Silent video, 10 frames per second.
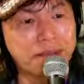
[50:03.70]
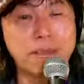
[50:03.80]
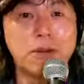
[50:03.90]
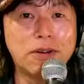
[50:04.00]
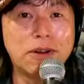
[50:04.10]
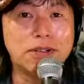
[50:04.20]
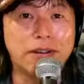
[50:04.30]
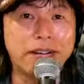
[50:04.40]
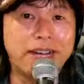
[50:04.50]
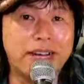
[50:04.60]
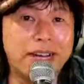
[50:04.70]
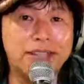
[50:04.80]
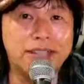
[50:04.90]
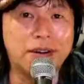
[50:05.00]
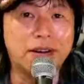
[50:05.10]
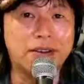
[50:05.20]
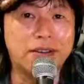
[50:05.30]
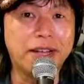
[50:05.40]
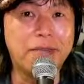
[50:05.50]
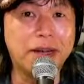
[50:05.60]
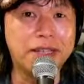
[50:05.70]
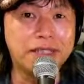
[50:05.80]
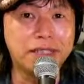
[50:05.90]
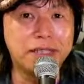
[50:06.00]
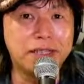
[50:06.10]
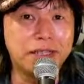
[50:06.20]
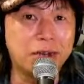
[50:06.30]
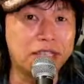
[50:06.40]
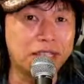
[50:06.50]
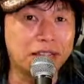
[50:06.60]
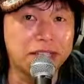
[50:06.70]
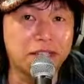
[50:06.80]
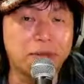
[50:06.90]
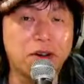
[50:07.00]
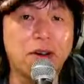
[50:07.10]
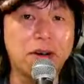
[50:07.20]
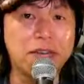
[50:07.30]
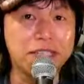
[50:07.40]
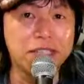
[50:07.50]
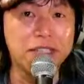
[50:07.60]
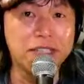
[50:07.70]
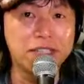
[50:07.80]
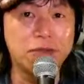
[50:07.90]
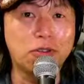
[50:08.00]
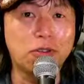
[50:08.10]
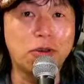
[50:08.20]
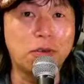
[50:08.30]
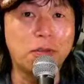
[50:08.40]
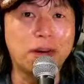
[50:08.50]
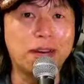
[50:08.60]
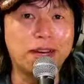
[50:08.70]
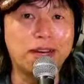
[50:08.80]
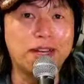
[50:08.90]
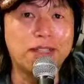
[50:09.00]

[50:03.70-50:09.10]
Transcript: リップンロールのね、開発秘話をね、まあ1、今日は2位ですけども、まあ 1, 1のところもまあ、